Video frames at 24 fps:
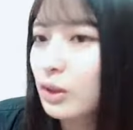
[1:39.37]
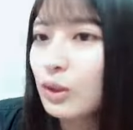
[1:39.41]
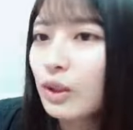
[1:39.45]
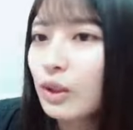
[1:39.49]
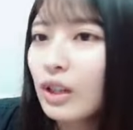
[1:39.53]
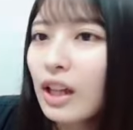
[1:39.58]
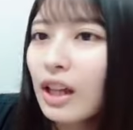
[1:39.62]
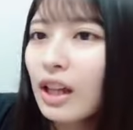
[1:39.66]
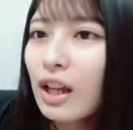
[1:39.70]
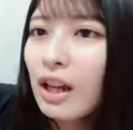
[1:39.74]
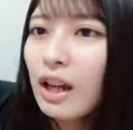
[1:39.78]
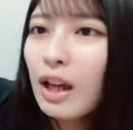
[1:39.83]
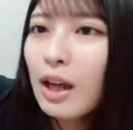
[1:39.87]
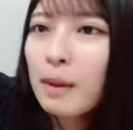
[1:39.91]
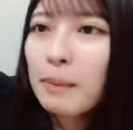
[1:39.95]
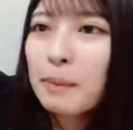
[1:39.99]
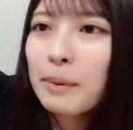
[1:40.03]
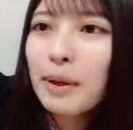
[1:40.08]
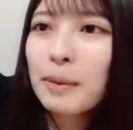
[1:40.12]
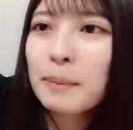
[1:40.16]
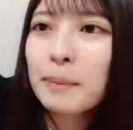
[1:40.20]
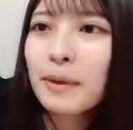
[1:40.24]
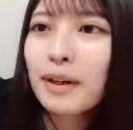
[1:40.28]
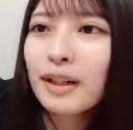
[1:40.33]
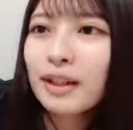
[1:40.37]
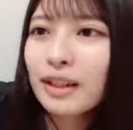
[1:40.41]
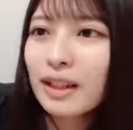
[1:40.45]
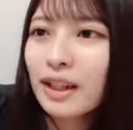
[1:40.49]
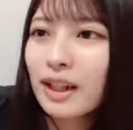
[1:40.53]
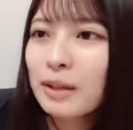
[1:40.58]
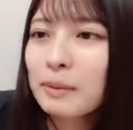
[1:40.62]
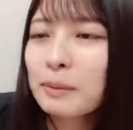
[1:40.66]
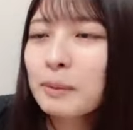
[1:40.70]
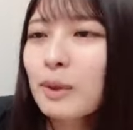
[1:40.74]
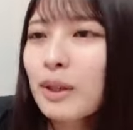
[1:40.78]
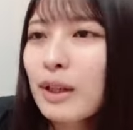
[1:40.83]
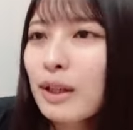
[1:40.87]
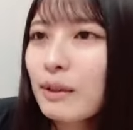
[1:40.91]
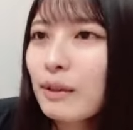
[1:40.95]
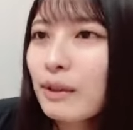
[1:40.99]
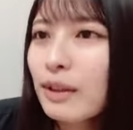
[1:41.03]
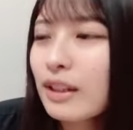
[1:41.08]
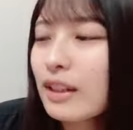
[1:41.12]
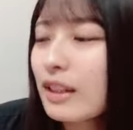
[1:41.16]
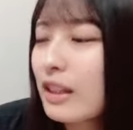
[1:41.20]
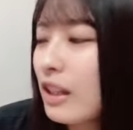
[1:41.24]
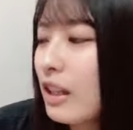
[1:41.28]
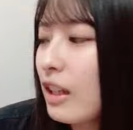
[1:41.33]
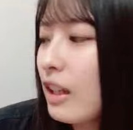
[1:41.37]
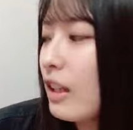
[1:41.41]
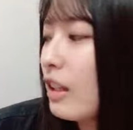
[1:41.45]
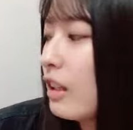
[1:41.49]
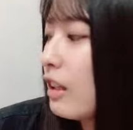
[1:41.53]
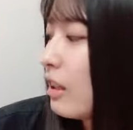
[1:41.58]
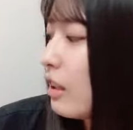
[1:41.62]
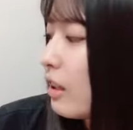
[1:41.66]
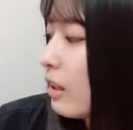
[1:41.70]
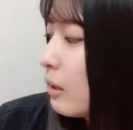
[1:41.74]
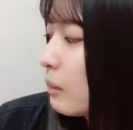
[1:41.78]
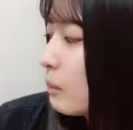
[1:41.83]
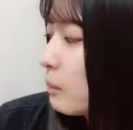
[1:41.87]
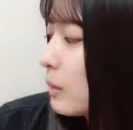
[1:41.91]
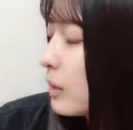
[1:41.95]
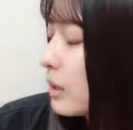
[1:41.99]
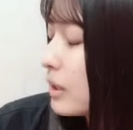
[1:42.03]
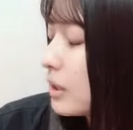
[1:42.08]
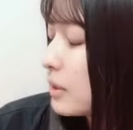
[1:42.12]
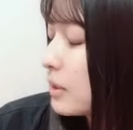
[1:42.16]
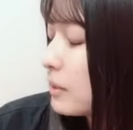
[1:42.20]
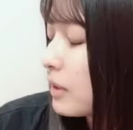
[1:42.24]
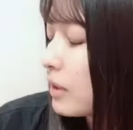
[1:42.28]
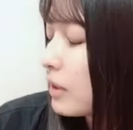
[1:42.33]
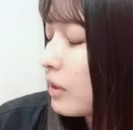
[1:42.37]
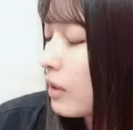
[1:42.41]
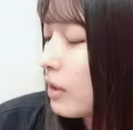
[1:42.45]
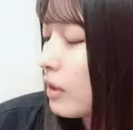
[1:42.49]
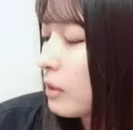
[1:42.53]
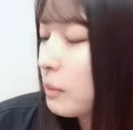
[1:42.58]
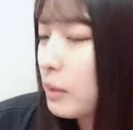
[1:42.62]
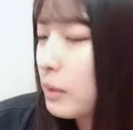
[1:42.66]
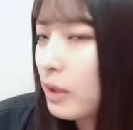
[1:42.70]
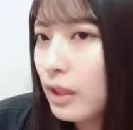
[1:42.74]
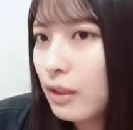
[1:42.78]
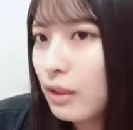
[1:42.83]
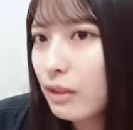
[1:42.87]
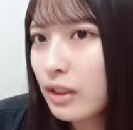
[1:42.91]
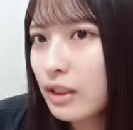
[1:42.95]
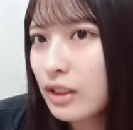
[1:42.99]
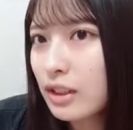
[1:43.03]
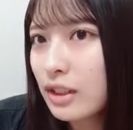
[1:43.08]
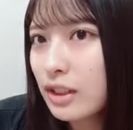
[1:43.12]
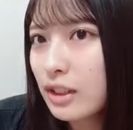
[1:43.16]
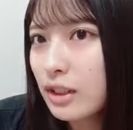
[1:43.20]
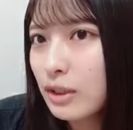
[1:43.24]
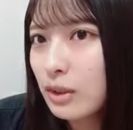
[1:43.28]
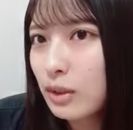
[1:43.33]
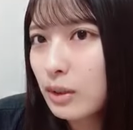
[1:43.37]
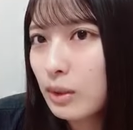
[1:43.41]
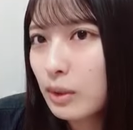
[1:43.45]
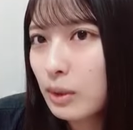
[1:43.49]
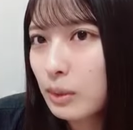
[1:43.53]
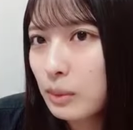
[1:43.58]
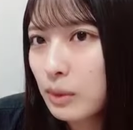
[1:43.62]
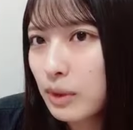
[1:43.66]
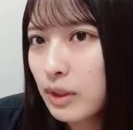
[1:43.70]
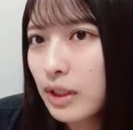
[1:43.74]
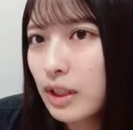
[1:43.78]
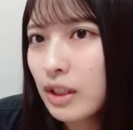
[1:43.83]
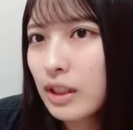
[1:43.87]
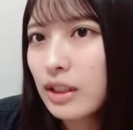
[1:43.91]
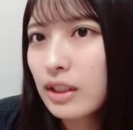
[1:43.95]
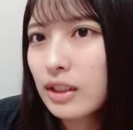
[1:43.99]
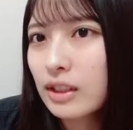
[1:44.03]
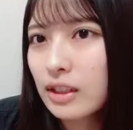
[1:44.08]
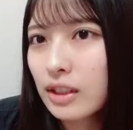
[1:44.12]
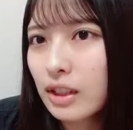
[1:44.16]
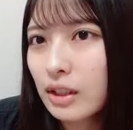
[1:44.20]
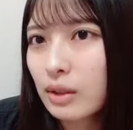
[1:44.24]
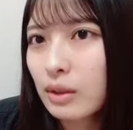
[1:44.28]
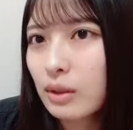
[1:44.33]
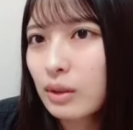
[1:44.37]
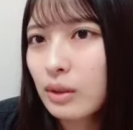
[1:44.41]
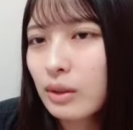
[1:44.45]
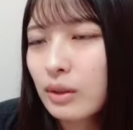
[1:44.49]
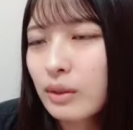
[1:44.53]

これペラペラな MA1 で分厚めの MA1 にしようと思ったんですけど